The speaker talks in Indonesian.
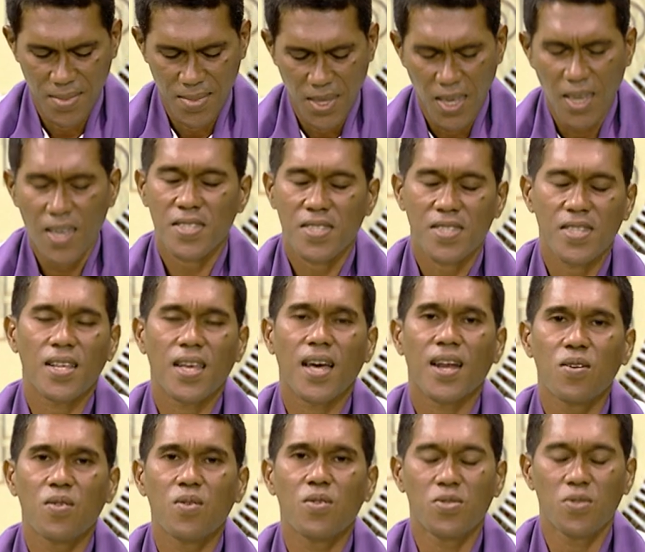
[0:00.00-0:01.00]

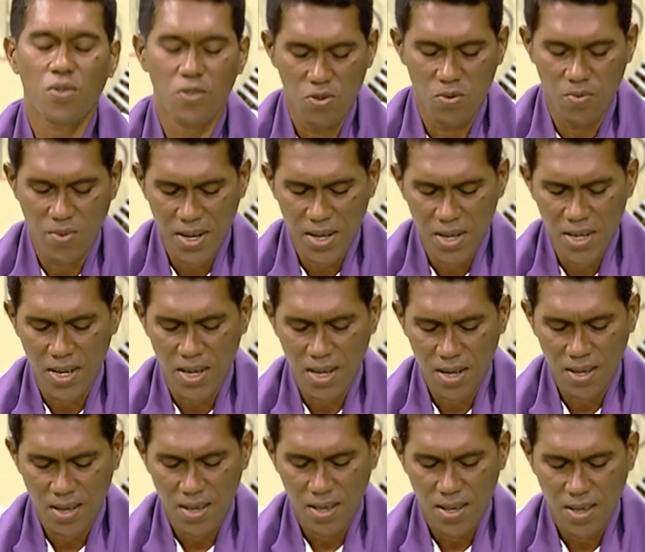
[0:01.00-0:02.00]
Sedalam hut hutu magdiak,
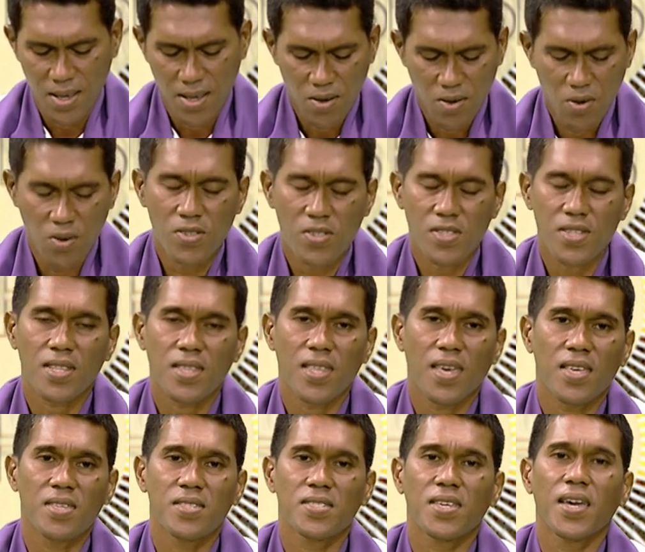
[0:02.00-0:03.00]

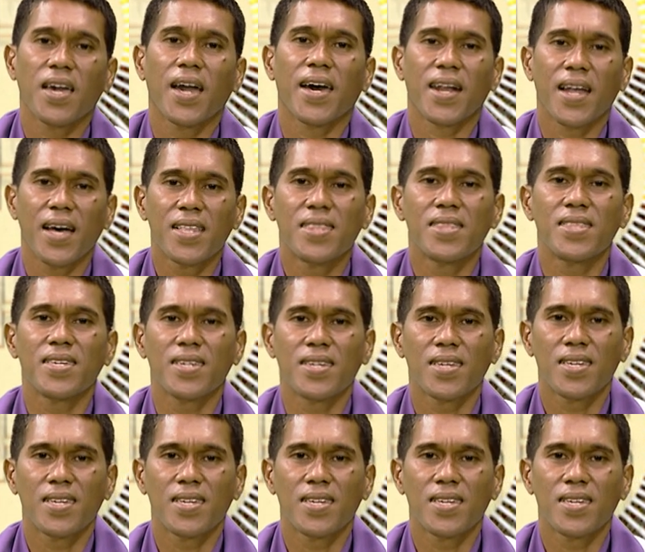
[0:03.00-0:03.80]
konsete se garanti